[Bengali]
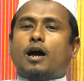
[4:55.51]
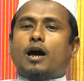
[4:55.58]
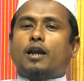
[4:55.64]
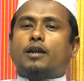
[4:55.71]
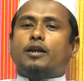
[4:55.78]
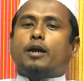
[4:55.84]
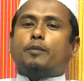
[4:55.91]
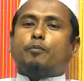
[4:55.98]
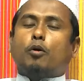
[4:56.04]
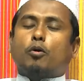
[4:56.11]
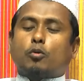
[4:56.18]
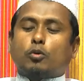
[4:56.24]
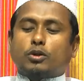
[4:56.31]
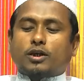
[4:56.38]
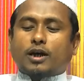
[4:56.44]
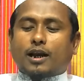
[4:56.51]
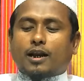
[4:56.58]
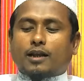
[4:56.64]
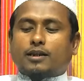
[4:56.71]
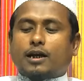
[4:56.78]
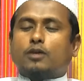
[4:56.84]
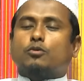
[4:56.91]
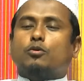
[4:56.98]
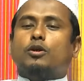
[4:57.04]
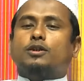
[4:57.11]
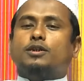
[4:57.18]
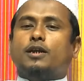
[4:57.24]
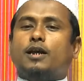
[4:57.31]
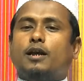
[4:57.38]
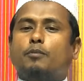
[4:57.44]
আল্লাহর পক্ষ থেকে আল্লাহ দান
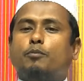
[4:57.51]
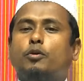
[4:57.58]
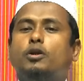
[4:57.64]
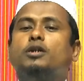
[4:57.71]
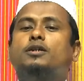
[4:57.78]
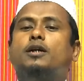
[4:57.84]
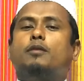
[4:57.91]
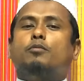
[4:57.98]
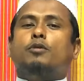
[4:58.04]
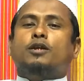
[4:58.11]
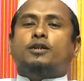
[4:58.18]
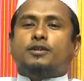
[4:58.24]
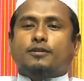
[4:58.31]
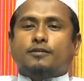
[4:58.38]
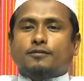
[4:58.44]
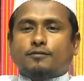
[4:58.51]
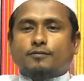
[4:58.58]
করেছেন আল্লাহ পরিষ্কার বলেছেন